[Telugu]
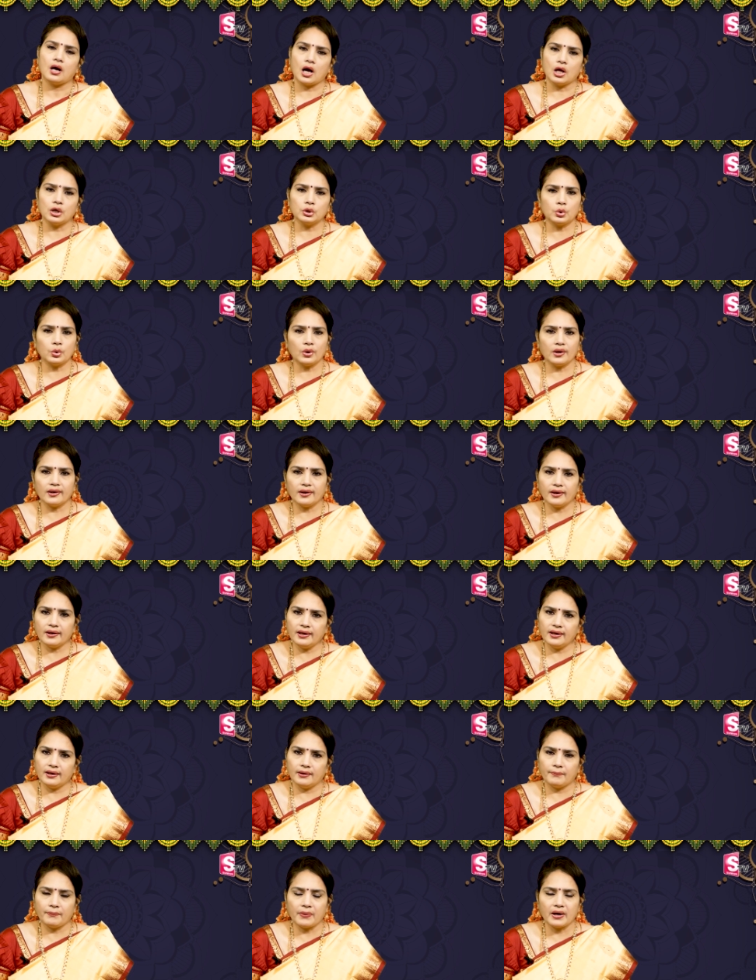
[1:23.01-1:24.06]
అనుకూలంగానే
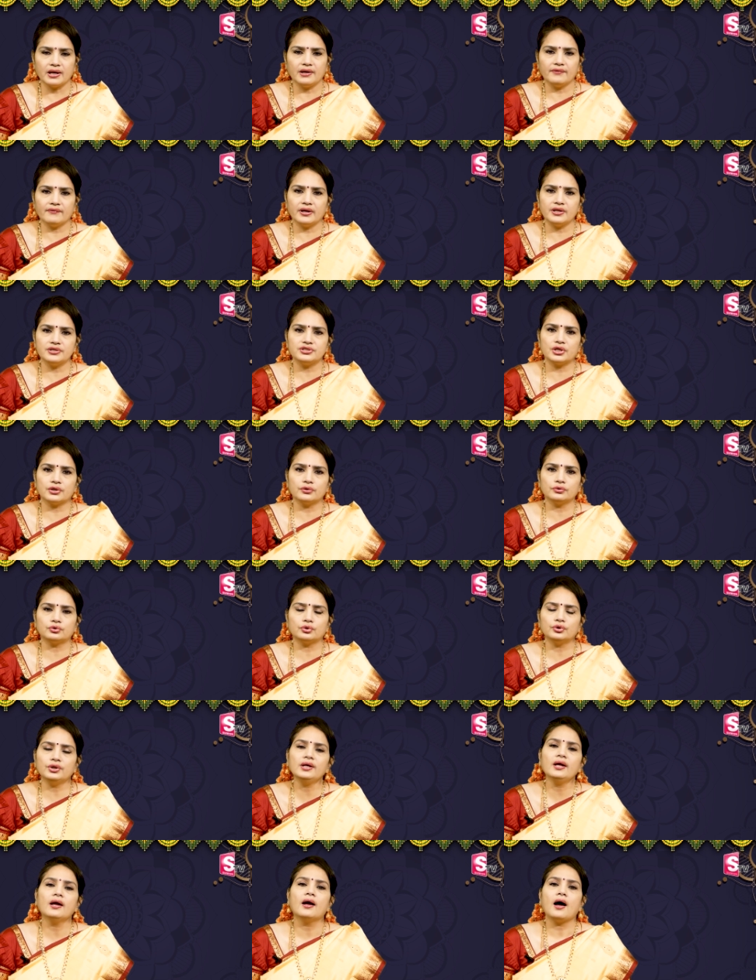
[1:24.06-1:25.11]
పడ్డం అనేది
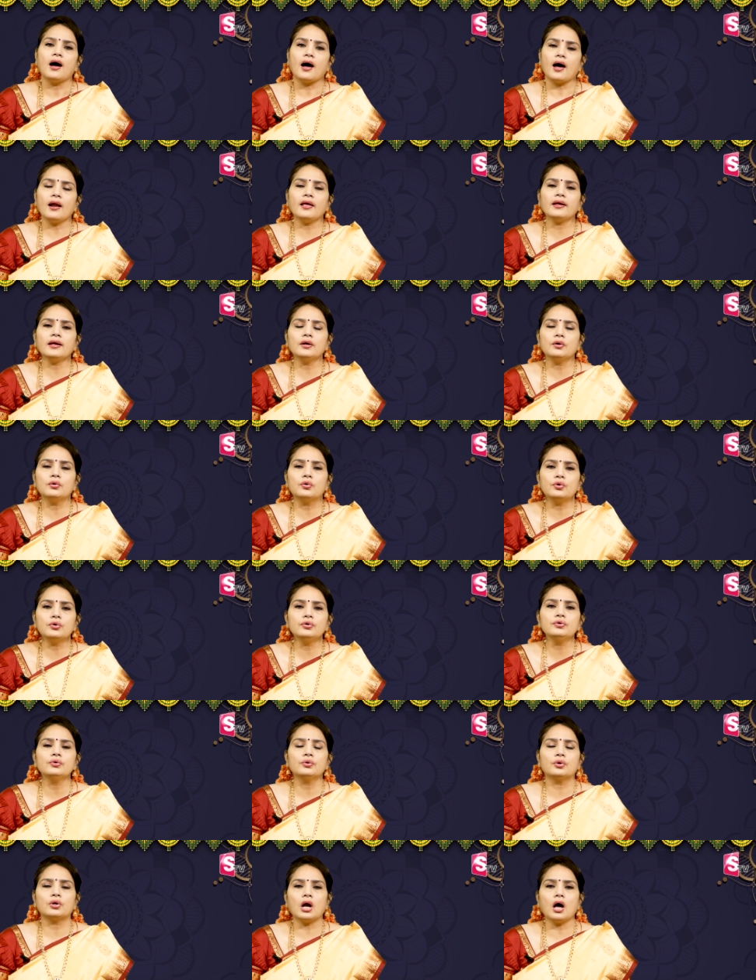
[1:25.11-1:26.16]
జరుగుతుంది అలాగే గురు
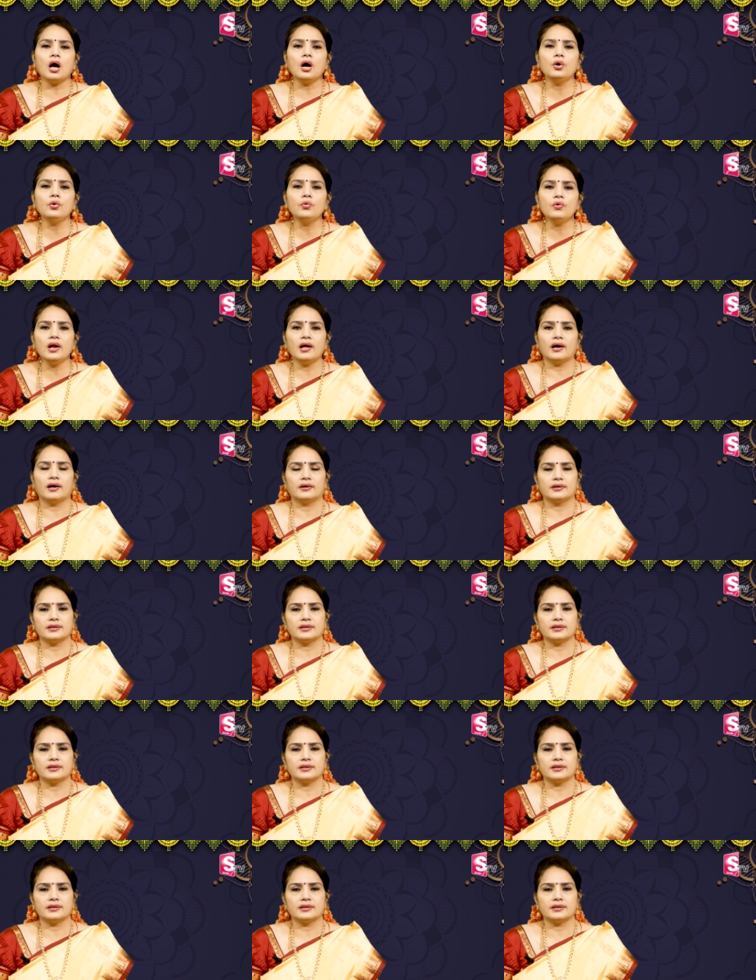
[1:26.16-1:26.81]
రాహువుల